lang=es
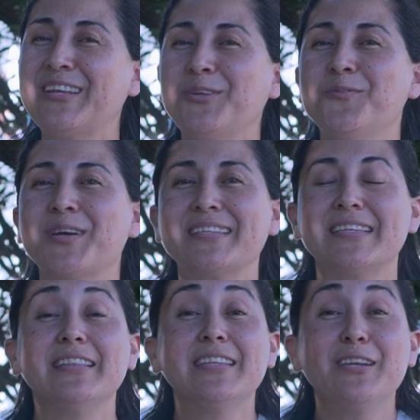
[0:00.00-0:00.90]
que tuvo que
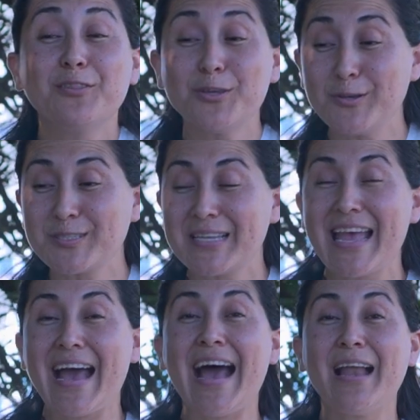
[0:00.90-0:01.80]
sentir Dios
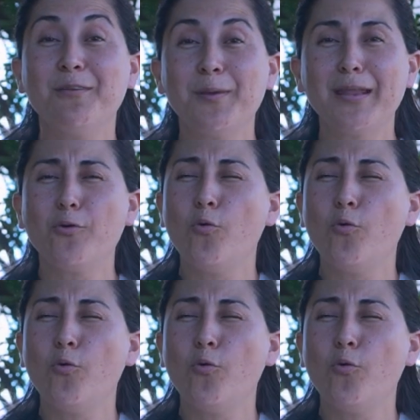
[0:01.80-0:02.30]
al ver